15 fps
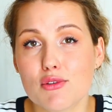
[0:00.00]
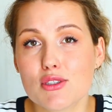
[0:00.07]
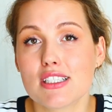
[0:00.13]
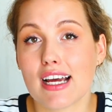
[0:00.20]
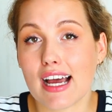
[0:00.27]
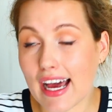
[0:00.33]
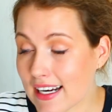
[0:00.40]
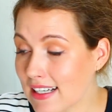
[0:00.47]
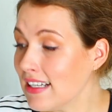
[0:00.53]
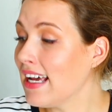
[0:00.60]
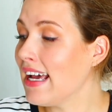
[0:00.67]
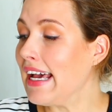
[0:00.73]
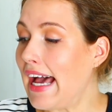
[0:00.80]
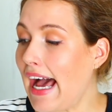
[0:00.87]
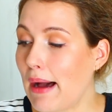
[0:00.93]
Futter ran,
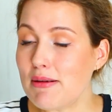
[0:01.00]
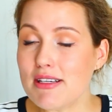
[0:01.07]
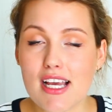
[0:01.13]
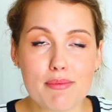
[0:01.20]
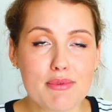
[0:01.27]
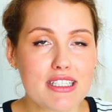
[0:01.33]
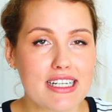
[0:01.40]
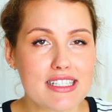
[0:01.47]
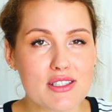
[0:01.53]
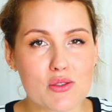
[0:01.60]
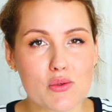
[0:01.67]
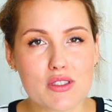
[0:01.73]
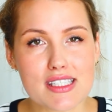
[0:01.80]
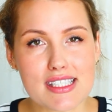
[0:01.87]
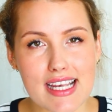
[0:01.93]
aber ich habe ihr dann
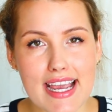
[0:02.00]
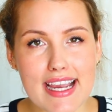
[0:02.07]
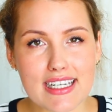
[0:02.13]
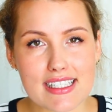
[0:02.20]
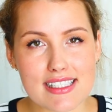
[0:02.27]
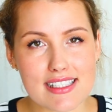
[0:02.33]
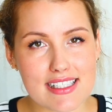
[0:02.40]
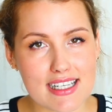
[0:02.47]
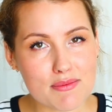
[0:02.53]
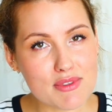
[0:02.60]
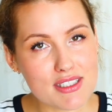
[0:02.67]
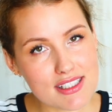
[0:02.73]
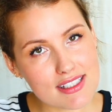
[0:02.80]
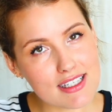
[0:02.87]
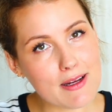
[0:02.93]
so gezeigt, dass es eben
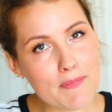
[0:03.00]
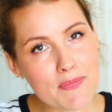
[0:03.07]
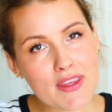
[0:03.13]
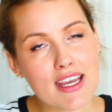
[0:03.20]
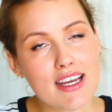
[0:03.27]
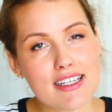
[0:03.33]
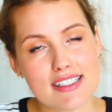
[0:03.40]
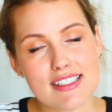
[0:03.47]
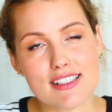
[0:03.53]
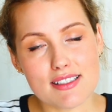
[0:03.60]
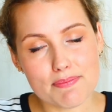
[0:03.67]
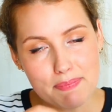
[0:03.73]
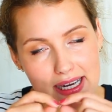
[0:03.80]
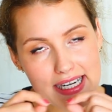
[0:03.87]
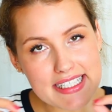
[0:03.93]
diese, diese
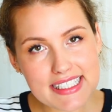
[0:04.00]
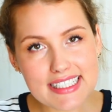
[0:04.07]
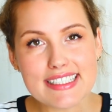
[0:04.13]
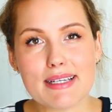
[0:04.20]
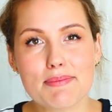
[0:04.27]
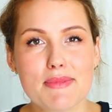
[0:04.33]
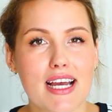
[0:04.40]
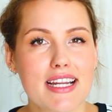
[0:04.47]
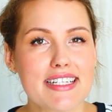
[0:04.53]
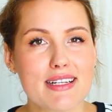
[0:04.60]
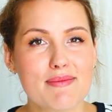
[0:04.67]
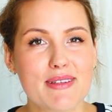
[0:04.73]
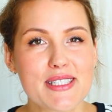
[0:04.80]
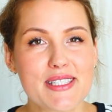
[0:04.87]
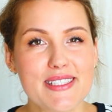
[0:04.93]
Bändchen gibt, an
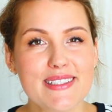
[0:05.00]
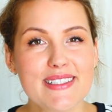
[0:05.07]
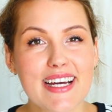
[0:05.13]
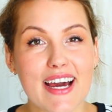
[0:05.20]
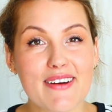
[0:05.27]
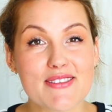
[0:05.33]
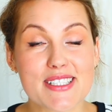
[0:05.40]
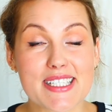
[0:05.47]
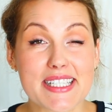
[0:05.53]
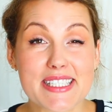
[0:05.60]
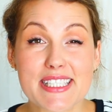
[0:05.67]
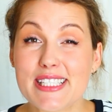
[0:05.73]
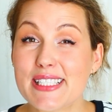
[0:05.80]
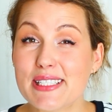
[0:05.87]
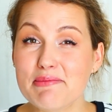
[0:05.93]
denen man ziehen kann. Und das hat
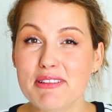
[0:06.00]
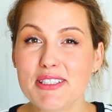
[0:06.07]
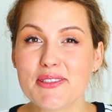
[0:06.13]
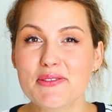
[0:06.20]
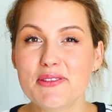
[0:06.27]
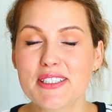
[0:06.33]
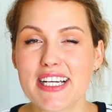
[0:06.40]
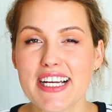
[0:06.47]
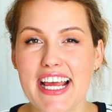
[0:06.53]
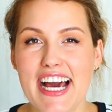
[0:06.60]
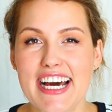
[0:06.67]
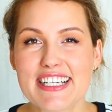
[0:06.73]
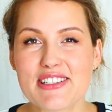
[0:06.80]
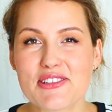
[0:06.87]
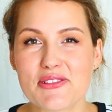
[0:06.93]
sie ziemlich gut
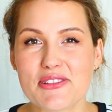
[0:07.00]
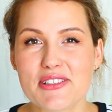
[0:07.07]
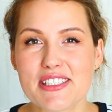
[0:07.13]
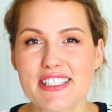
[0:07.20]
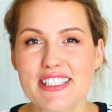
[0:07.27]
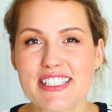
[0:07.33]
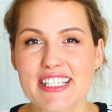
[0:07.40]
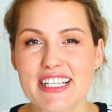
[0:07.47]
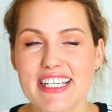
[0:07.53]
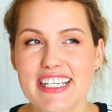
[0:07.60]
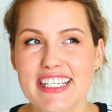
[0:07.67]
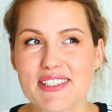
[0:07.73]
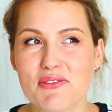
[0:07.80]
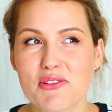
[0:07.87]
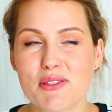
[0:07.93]
gelernt. Und und
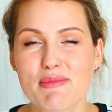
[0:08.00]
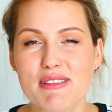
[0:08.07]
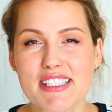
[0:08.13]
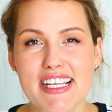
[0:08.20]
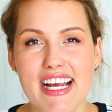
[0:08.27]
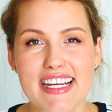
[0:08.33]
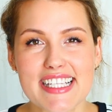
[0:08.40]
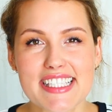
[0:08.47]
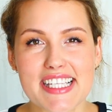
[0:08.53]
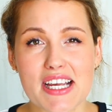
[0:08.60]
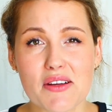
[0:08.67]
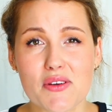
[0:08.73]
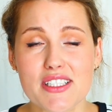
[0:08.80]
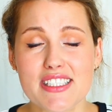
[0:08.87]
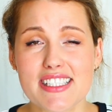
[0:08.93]
äh, ich würde mal sagen, ich
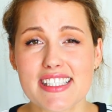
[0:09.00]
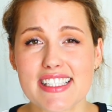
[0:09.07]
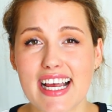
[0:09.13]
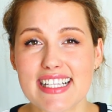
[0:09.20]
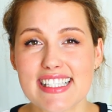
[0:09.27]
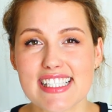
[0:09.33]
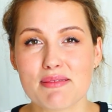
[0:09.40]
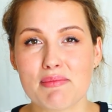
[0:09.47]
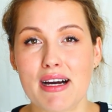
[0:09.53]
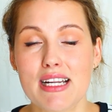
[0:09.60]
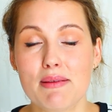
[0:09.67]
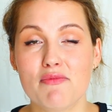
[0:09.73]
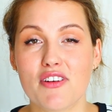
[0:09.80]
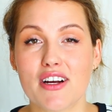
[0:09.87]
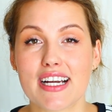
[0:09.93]
zeige euch das Ganze mal
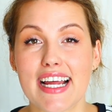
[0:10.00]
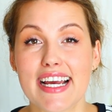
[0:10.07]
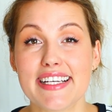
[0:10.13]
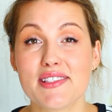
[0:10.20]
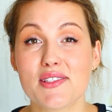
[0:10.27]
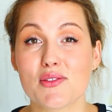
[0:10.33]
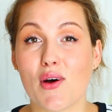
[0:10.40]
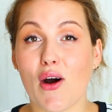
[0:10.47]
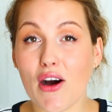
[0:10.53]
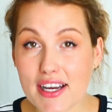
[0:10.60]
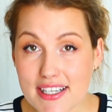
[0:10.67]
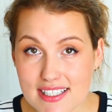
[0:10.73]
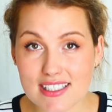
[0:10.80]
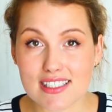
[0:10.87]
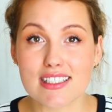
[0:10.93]
im Vergleich zu
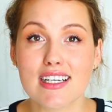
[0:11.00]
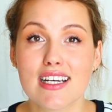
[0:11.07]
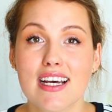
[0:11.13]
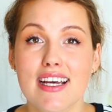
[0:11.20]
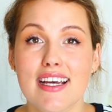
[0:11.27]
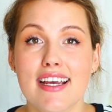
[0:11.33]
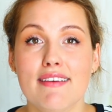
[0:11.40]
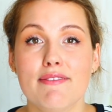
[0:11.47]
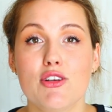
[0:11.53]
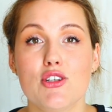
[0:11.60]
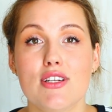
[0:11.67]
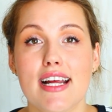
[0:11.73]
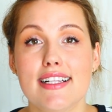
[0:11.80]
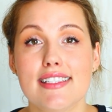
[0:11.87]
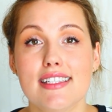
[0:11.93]
heute, wie
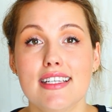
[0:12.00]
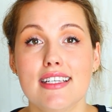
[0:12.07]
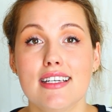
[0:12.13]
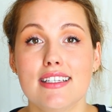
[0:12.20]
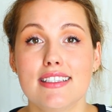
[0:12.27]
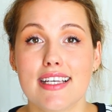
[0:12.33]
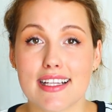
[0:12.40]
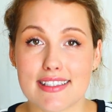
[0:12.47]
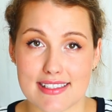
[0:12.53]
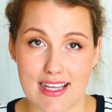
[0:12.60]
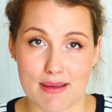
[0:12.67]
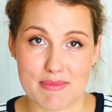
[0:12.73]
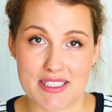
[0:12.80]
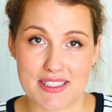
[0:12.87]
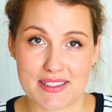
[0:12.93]
schnell sie jetzt
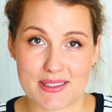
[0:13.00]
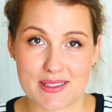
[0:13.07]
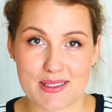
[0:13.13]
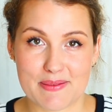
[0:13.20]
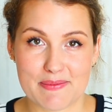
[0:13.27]
damit ist.